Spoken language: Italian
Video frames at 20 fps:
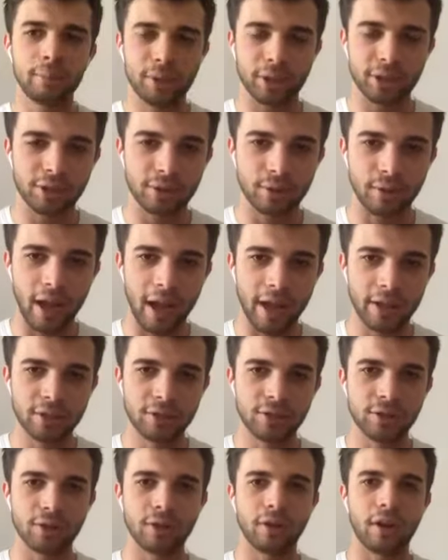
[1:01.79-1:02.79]
il
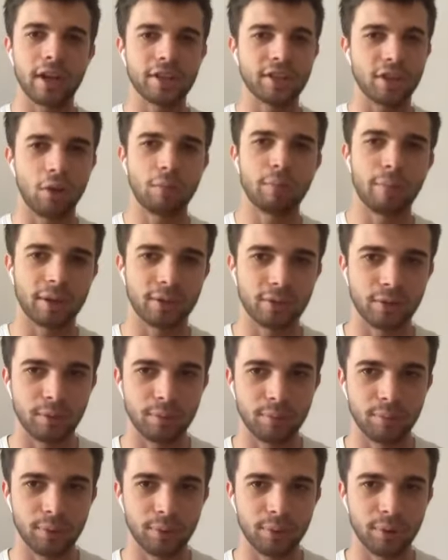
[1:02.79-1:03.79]
personaggio è già un passo
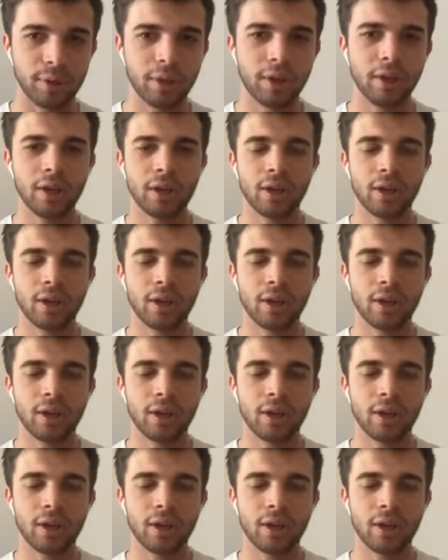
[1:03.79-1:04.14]
in più.